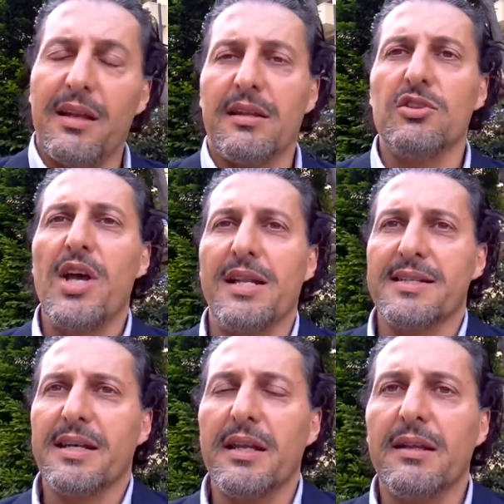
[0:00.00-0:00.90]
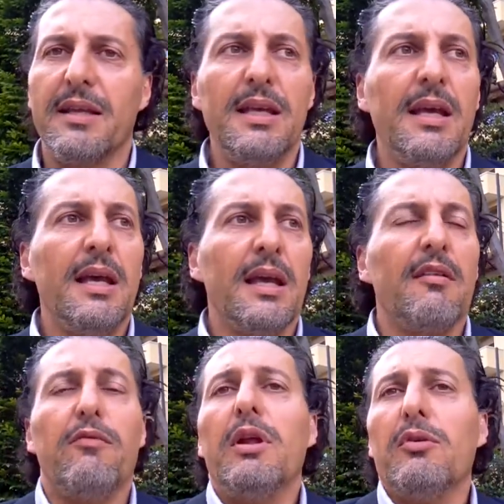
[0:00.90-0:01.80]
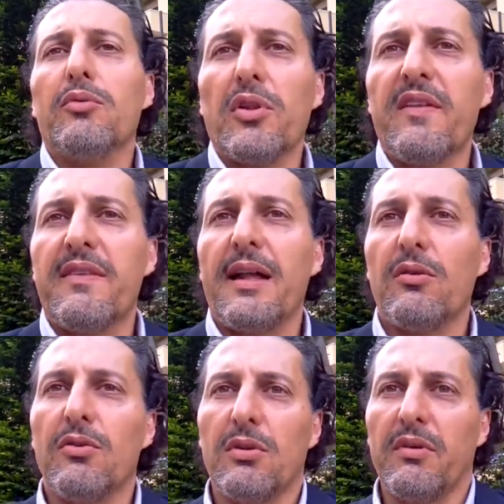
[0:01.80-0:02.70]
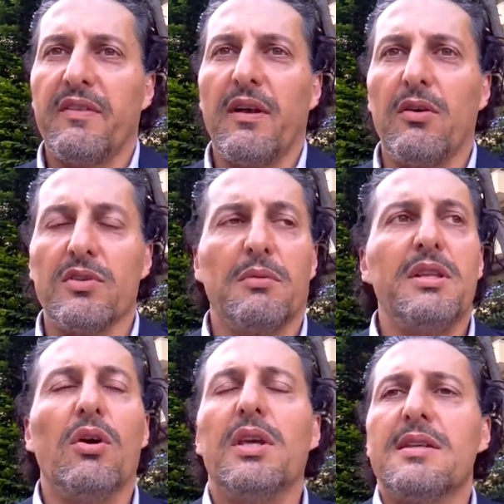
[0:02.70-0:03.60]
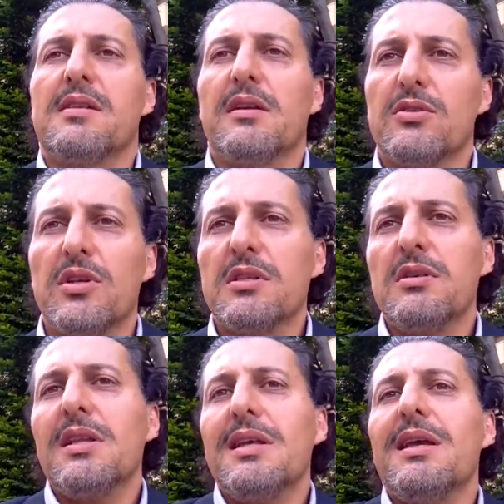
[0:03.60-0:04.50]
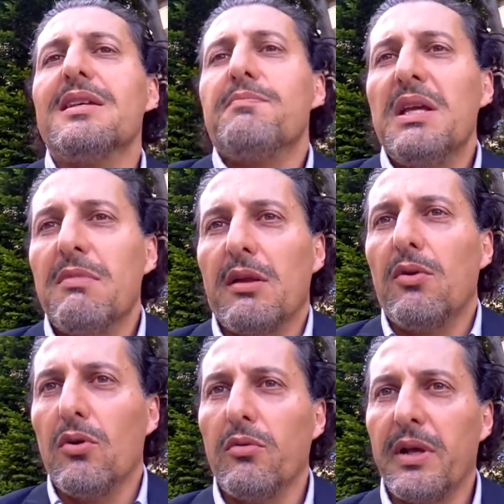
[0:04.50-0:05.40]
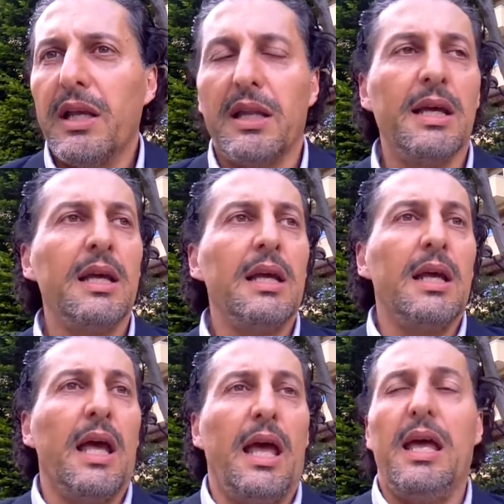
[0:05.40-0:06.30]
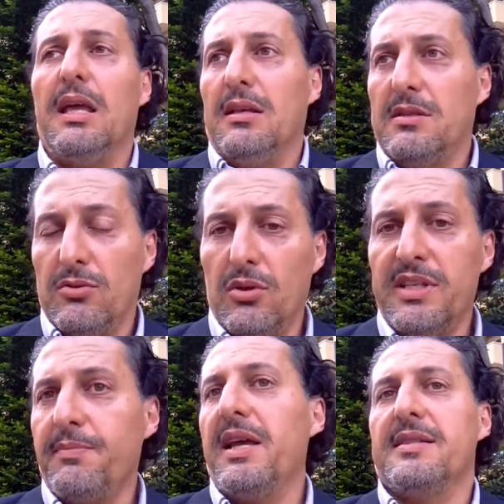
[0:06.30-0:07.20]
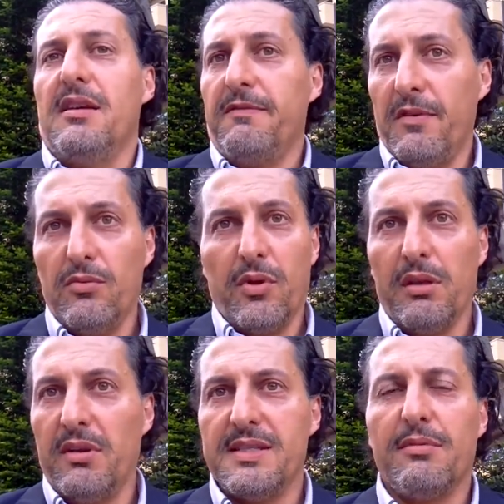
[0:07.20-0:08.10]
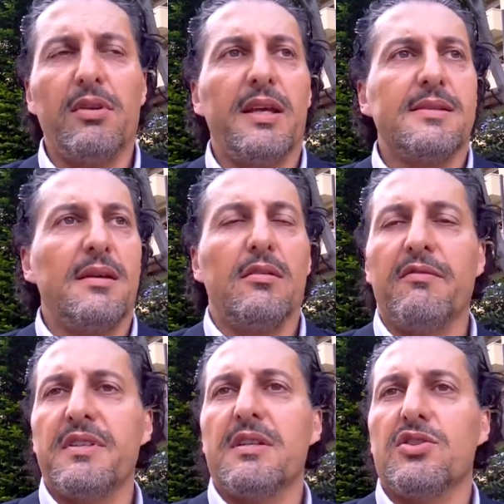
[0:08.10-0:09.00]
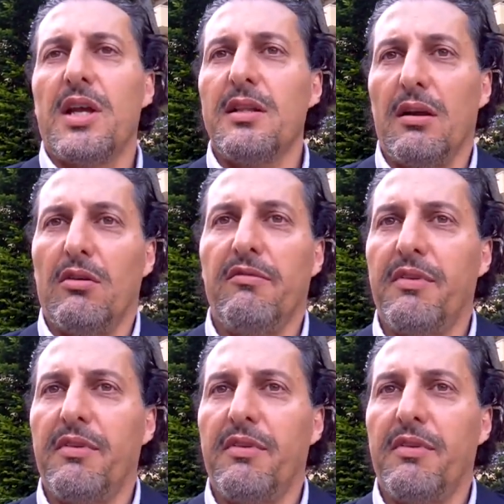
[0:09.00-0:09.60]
e artigiani iscritti che volevano protestare contro questa cosa quindi ho chiesto all'associazione di esprimere un loro parere e si sono espresse a favore di questa protesta Confesercenti e